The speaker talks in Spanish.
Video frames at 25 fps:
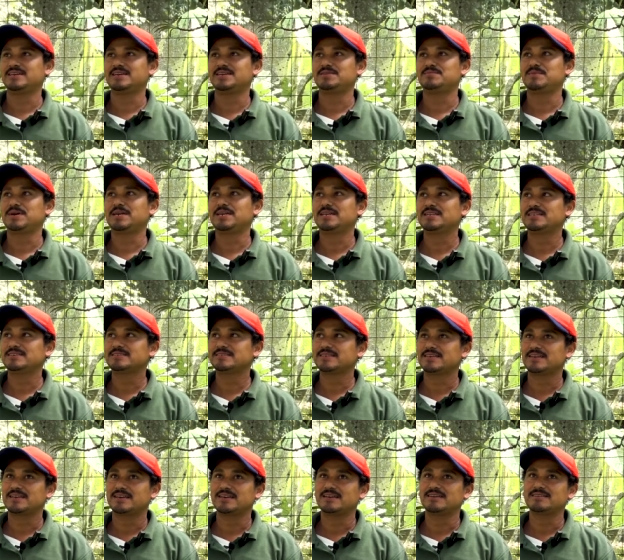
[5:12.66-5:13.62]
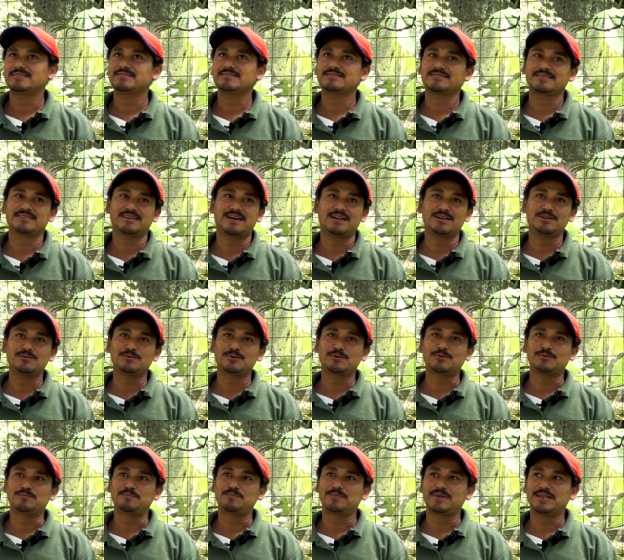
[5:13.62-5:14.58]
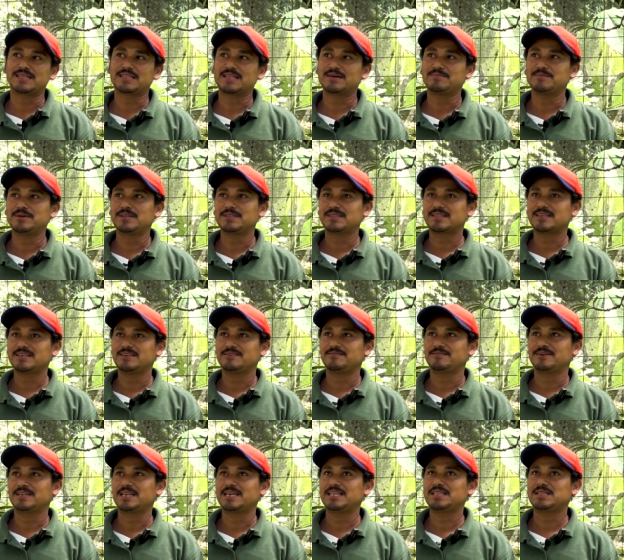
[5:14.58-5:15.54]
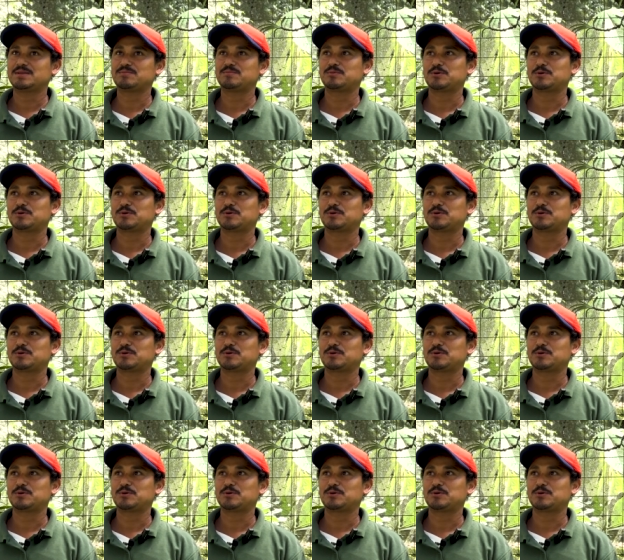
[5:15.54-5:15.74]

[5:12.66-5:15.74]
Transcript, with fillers: Jay, imagínese que es algo completamente diferente,